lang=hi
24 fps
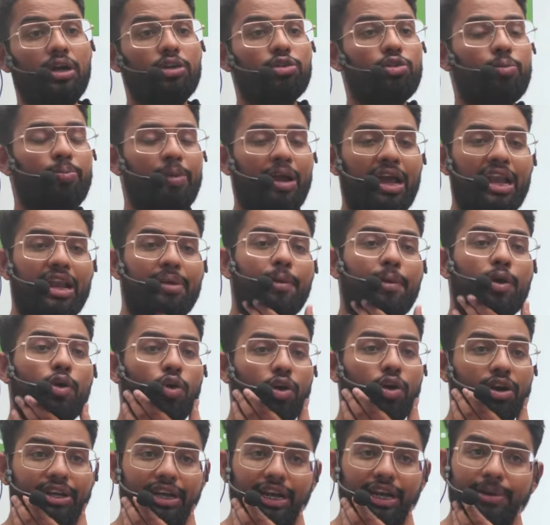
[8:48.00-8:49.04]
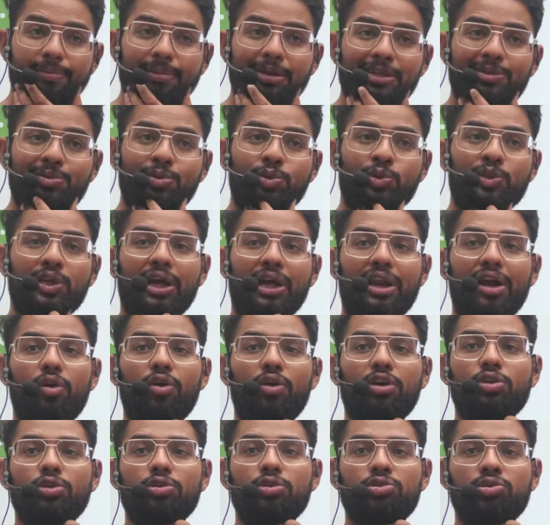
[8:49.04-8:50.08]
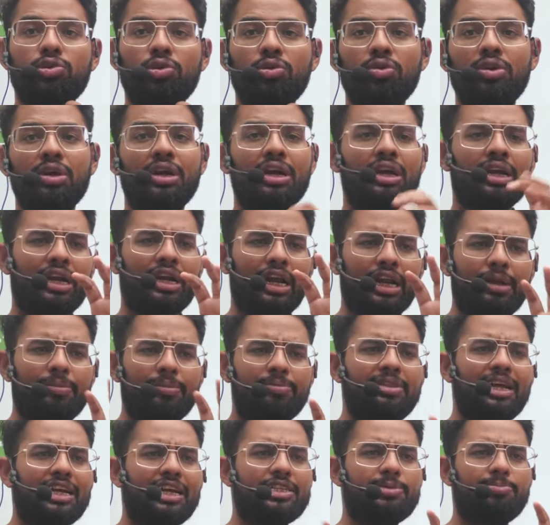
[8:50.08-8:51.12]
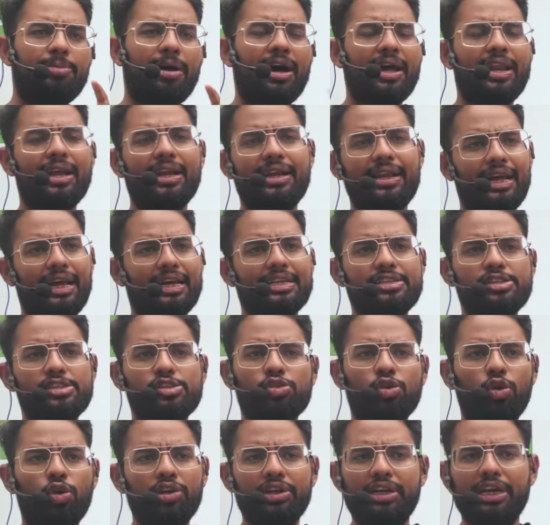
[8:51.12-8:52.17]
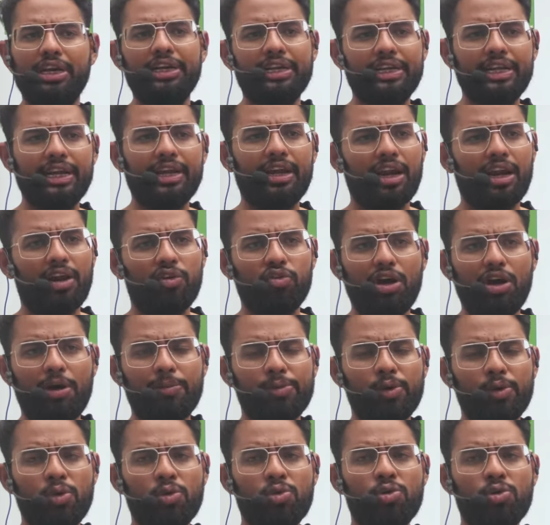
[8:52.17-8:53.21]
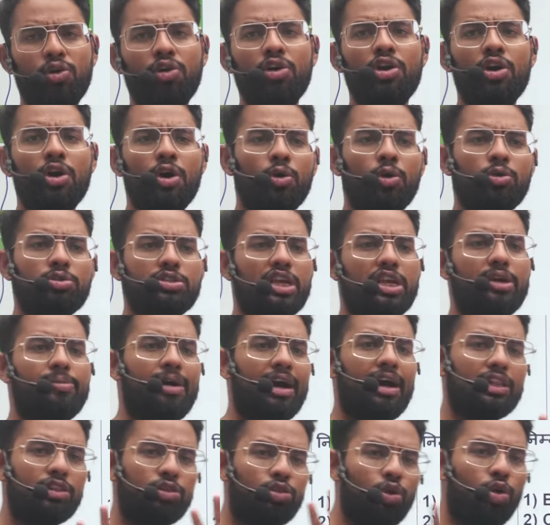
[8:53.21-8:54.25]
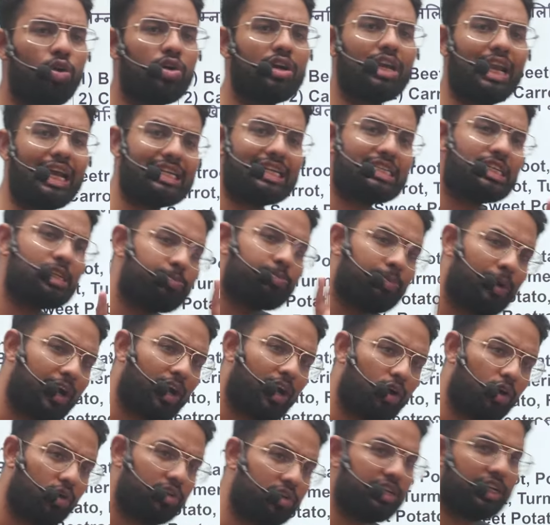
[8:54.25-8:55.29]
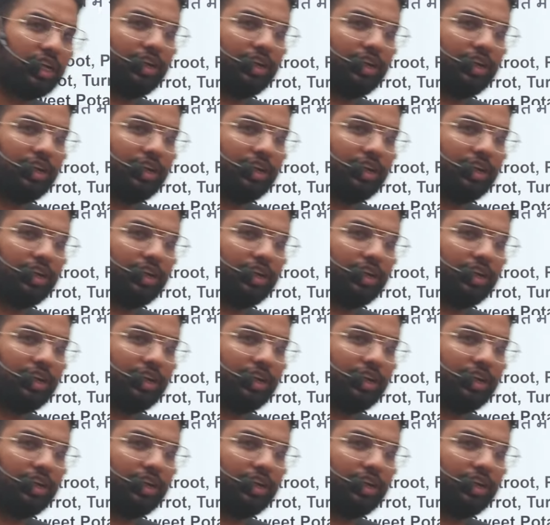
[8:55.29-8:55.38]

तो पहले मैं कंटेंट मजबूत कराऊंगा दोस्तों करीब 10-12 क्लासेस कंटेंट की कराऊंगा आप लोगों को उसके बाद दो क्लासेस पेडागोजी